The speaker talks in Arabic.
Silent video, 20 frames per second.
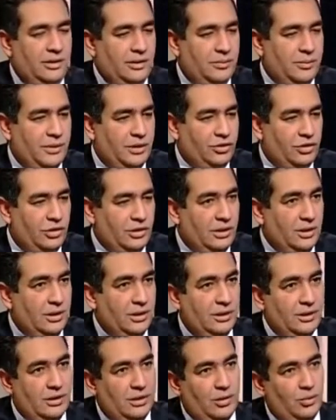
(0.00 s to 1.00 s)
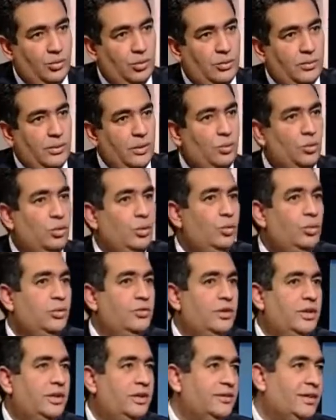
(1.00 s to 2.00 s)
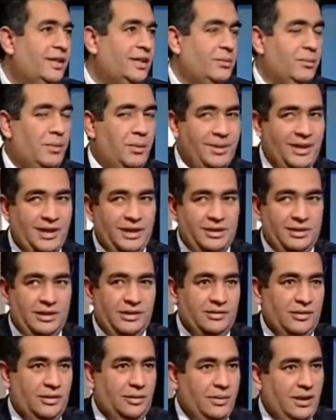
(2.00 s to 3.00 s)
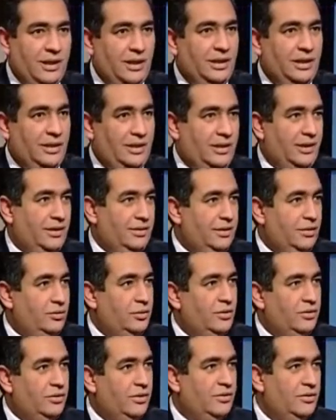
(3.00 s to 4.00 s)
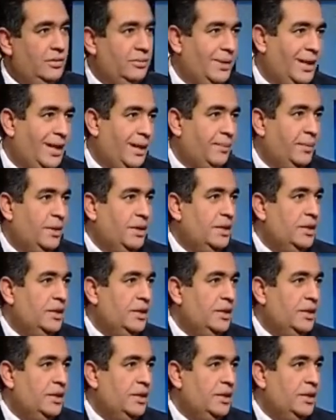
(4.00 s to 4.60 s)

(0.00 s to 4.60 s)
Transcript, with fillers: الماتش كده اول باول ونزلنا ساعه ما بدات تحصل بقى احداث وناس تنزل الملعب